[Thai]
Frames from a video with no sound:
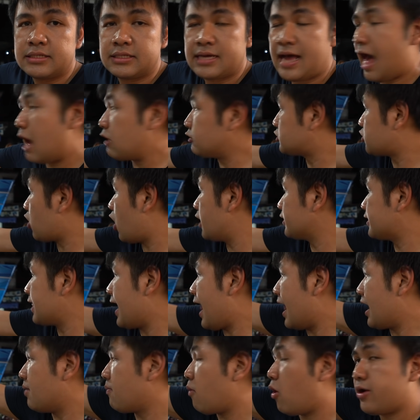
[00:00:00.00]
เข้าซอยตลา
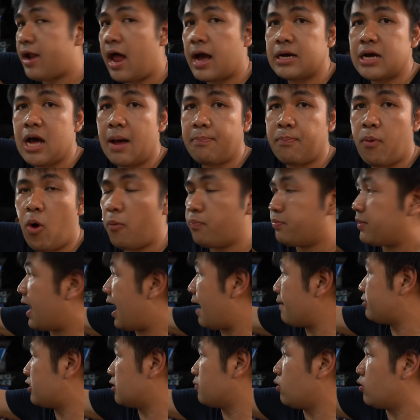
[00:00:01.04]
ดอมรนาเกลือปุ๊บนะครับ
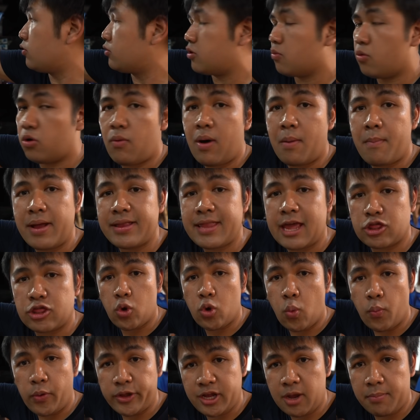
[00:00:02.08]
สมมติสมมติว่ามาจาก
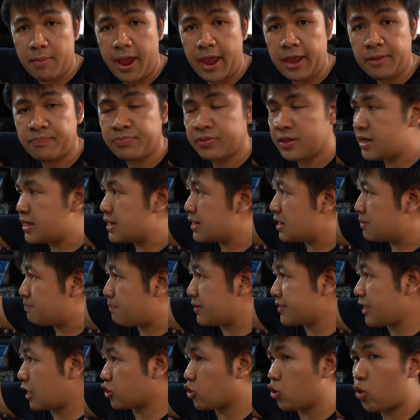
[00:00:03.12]
มวิทใช่ไหม มา
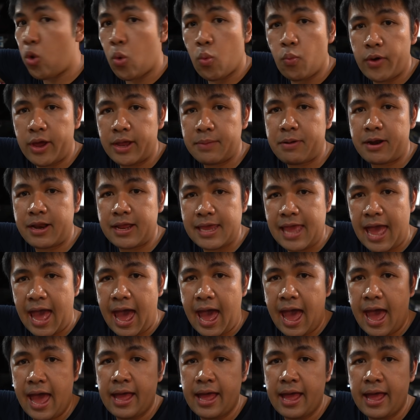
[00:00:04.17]
จากสุขุมวิทพัทยา